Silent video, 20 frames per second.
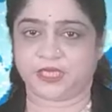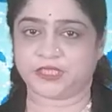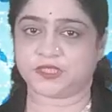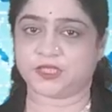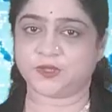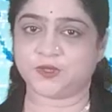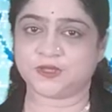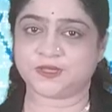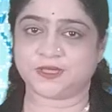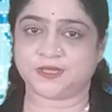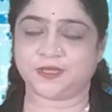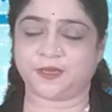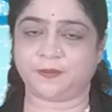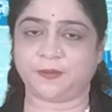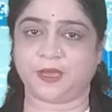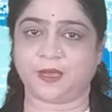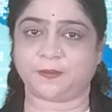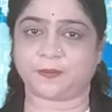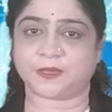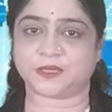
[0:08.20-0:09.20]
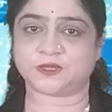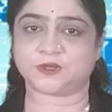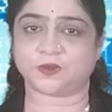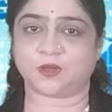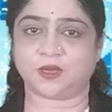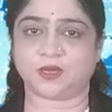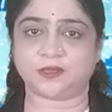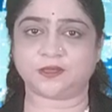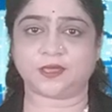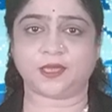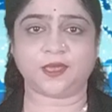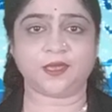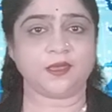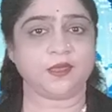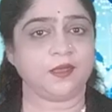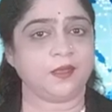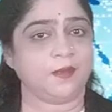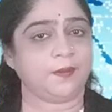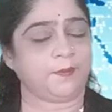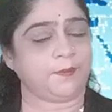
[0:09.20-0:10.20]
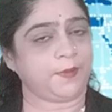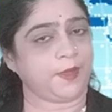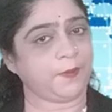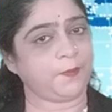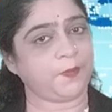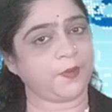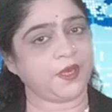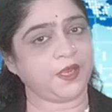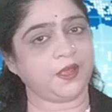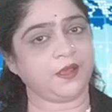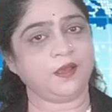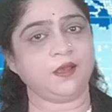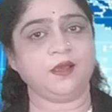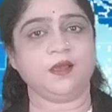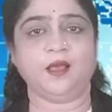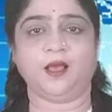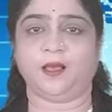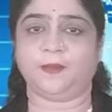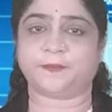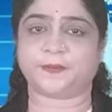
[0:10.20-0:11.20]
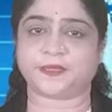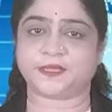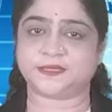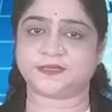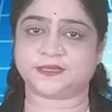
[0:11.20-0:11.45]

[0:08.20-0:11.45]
एशिया न्यूज इंडिया में आपका स्वागत है मैं प्रिया आपके